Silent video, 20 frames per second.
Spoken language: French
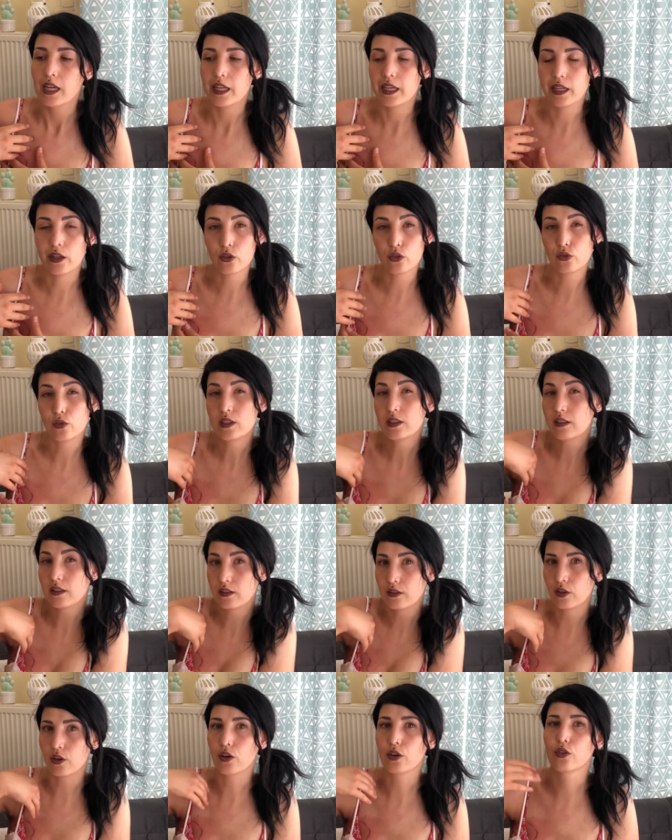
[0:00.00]
Et ensuite il
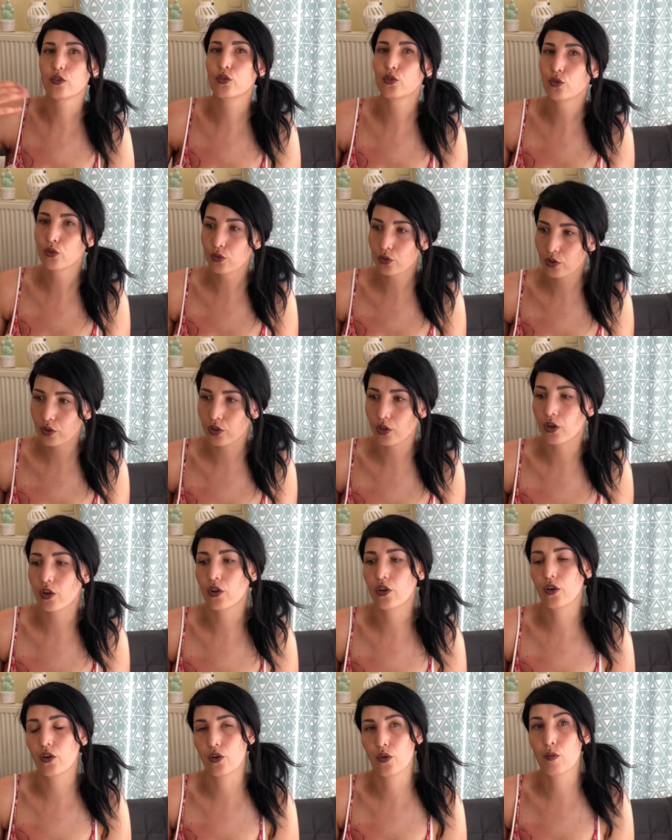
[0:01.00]
sort. Donc
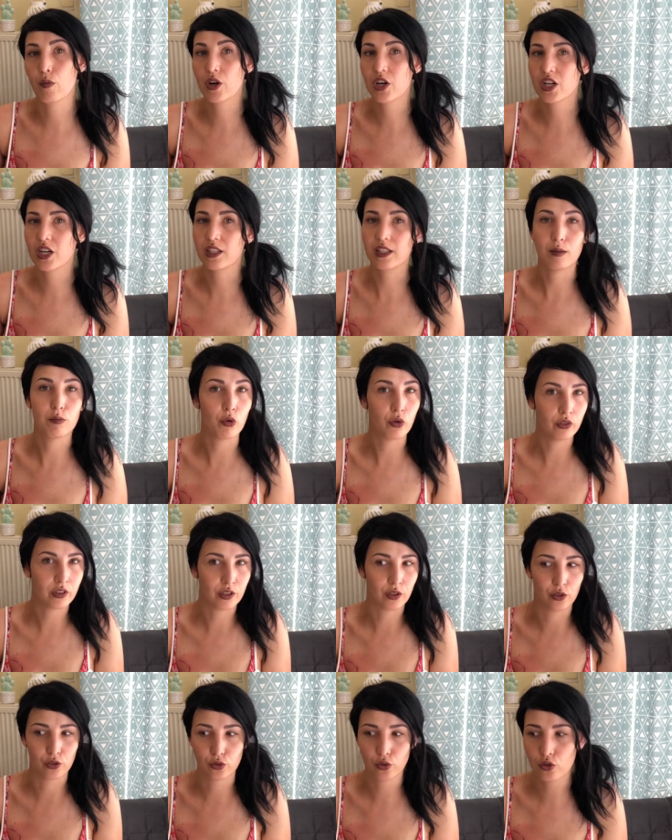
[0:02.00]
euh, moi, moi été bronzée
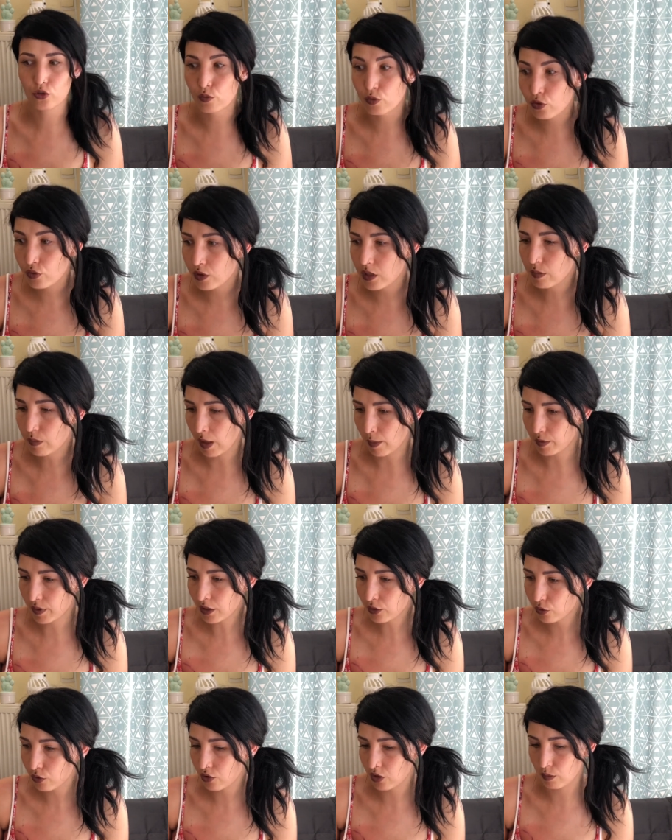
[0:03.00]
dans le dos, je me suis dit bah
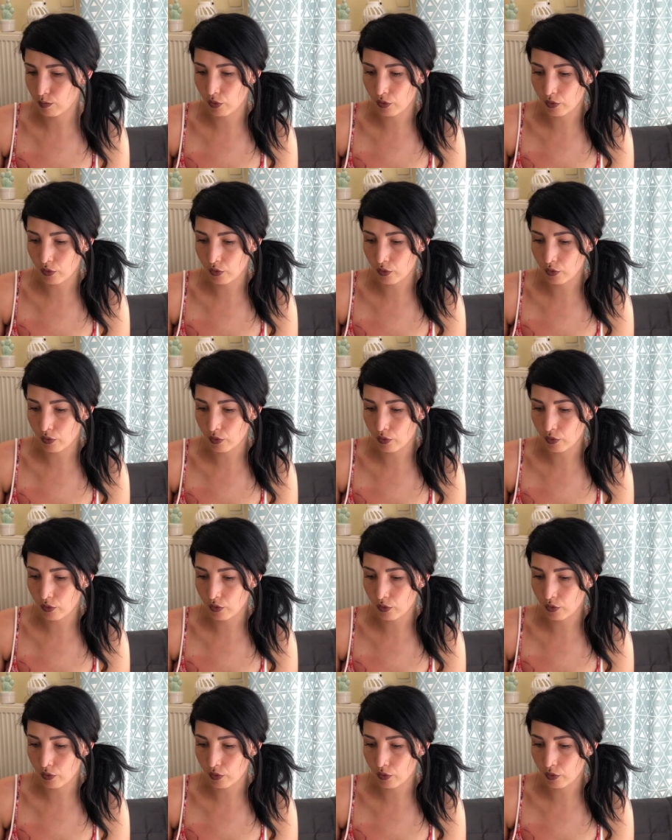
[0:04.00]
peut-être que j'ai